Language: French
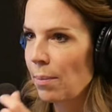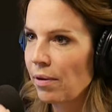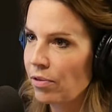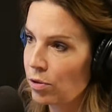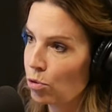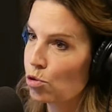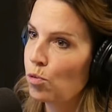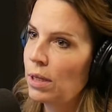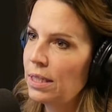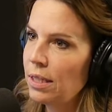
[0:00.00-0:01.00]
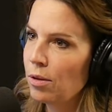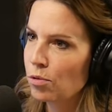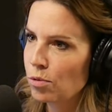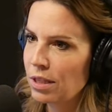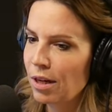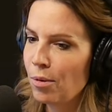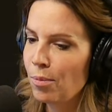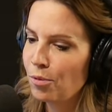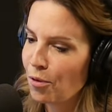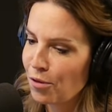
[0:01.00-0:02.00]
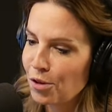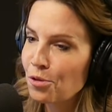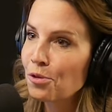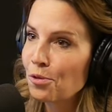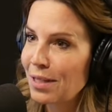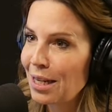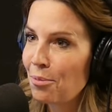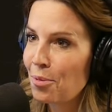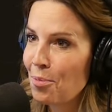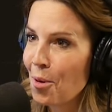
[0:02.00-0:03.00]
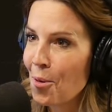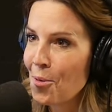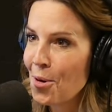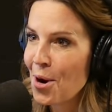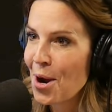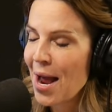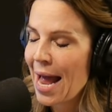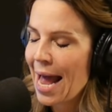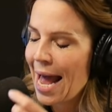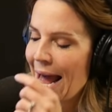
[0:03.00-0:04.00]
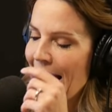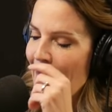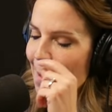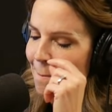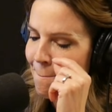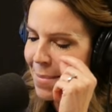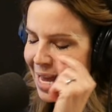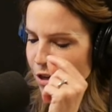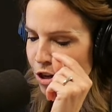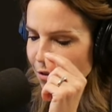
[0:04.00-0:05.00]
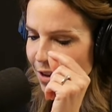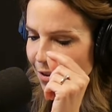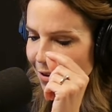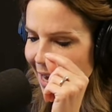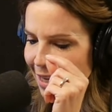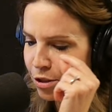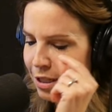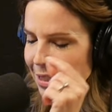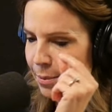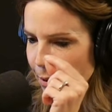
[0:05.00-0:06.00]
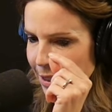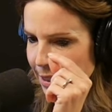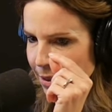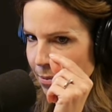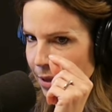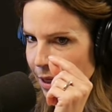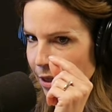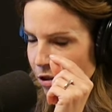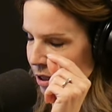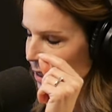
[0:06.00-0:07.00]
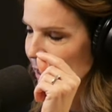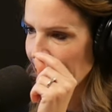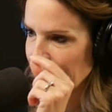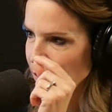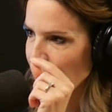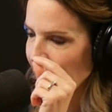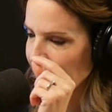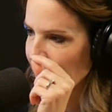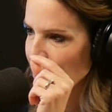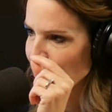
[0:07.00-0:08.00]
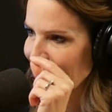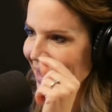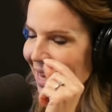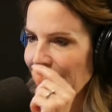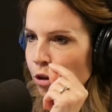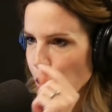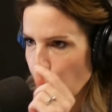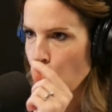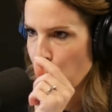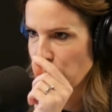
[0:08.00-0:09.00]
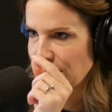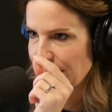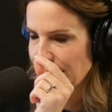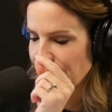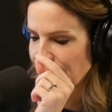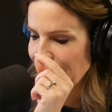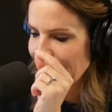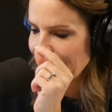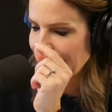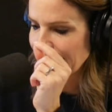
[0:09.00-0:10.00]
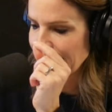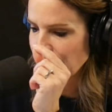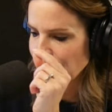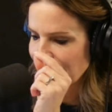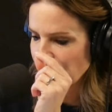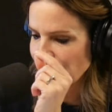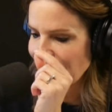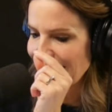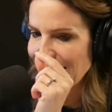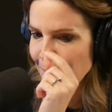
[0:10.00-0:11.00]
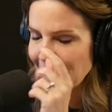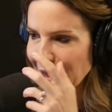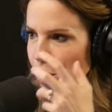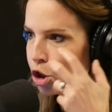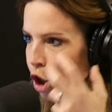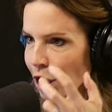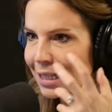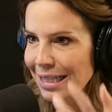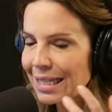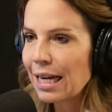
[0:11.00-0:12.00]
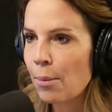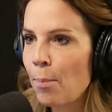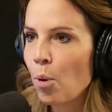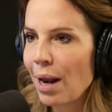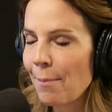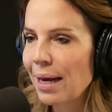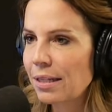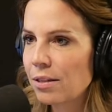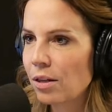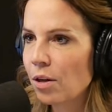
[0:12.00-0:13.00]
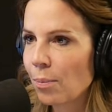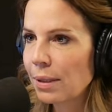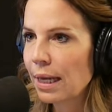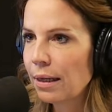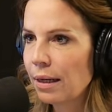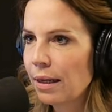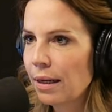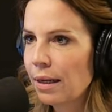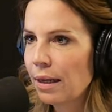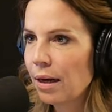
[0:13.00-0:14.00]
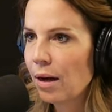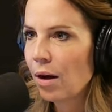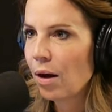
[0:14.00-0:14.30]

la perfection, on choisit, on, choisira, on va toujours choisir le plus beau. Exactement, exactement. Mais Geneviève, est-ce que c'est possible, je sais que la question a l'air étrange, mais d'être trop positif? C'est-à-dire que ça devient à la limite toxique pour la personne comme telle? Oui,